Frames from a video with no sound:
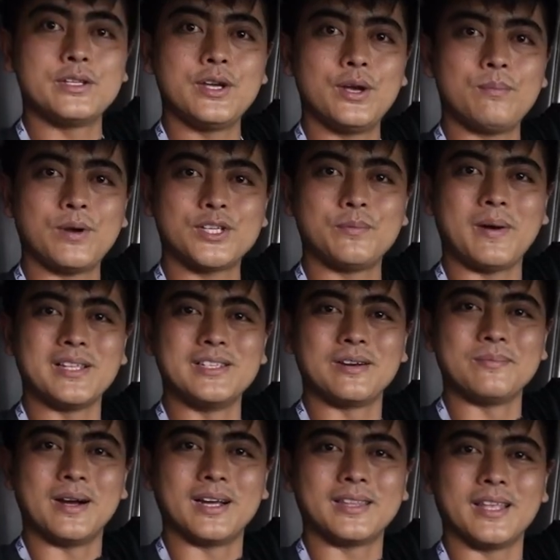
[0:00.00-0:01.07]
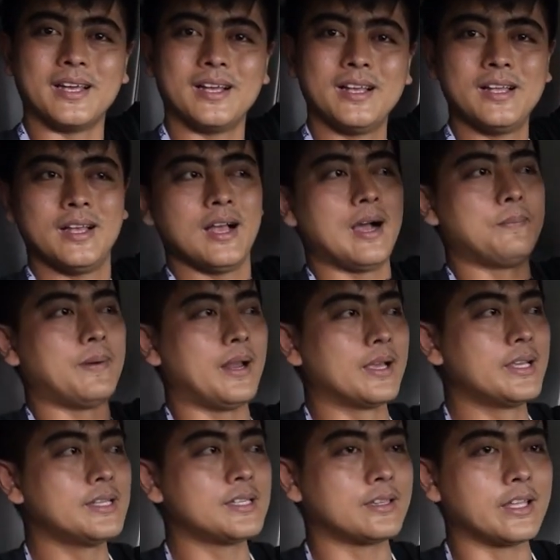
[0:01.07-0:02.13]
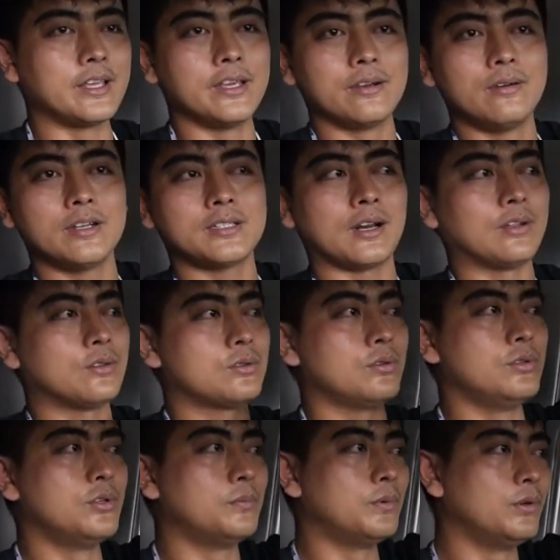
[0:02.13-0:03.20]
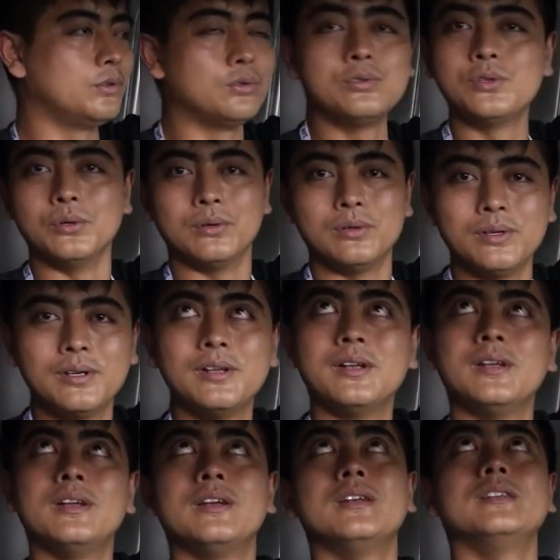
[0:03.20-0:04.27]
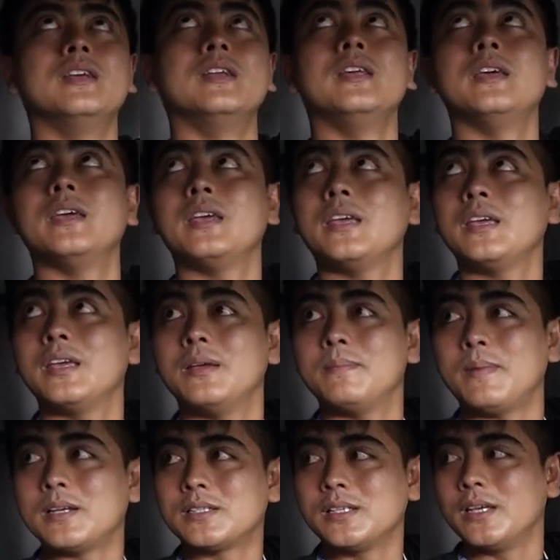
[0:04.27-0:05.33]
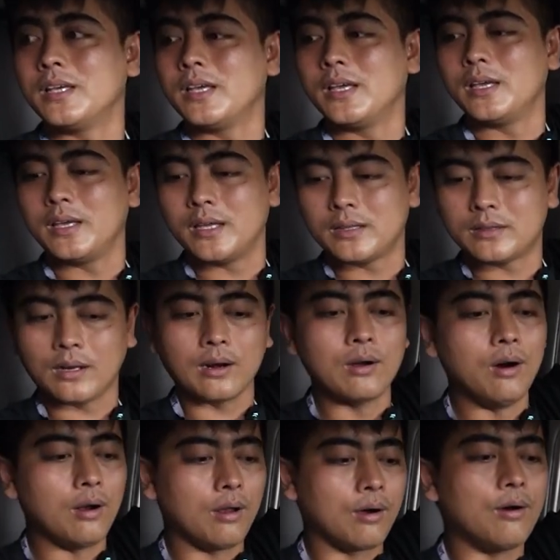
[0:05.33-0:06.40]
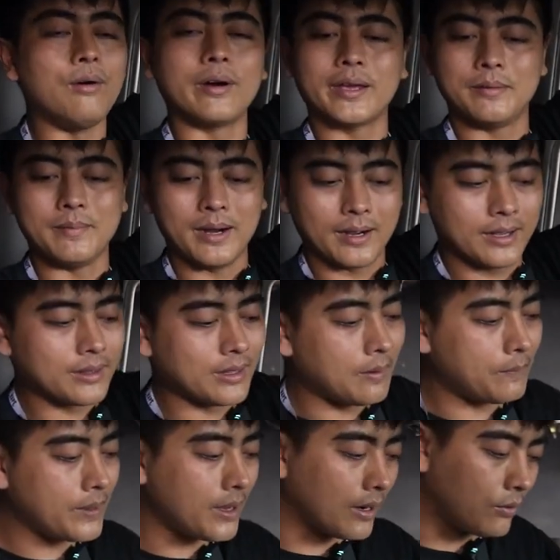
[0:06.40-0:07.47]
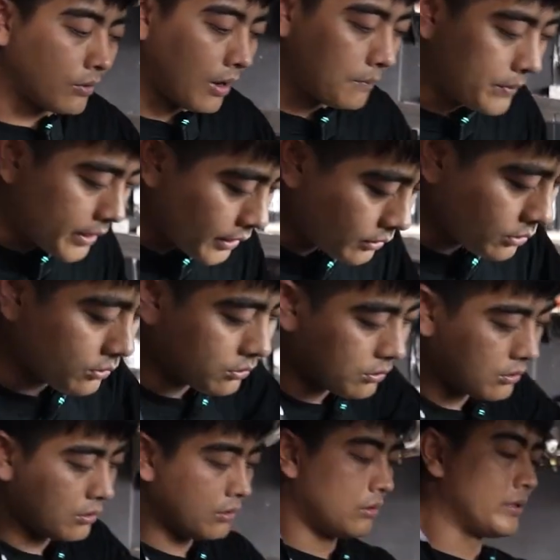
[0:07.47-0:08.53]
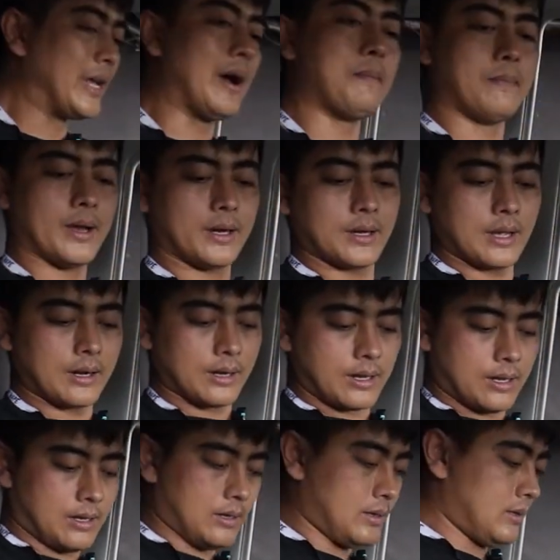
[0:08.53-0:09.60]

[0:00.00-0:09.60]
aja masih panjang banget ya. Apalagi setinggi gua 177. Jadi masih tergolong oke okay banget tapi ya kurang begitu nyaman karena